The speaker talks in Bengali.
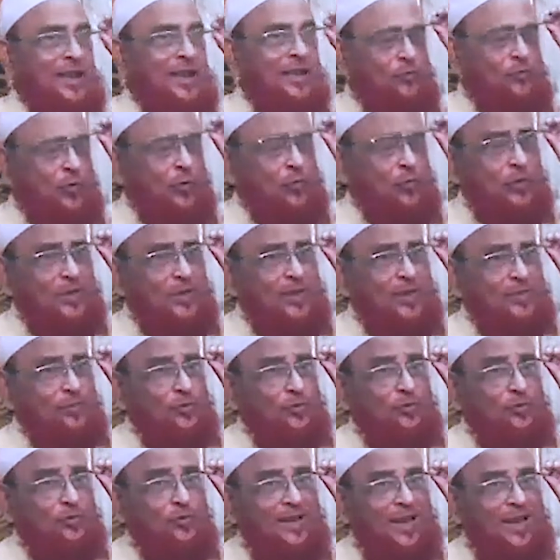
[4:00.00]
আল্লাহর একজন অলি
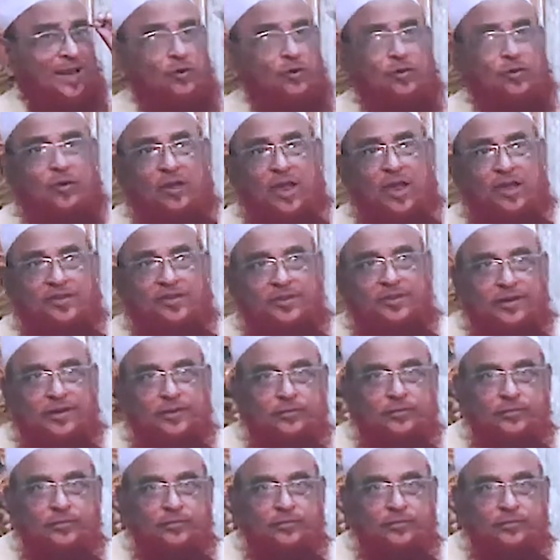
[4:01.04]
বুজুর্গের ঘটনা আছে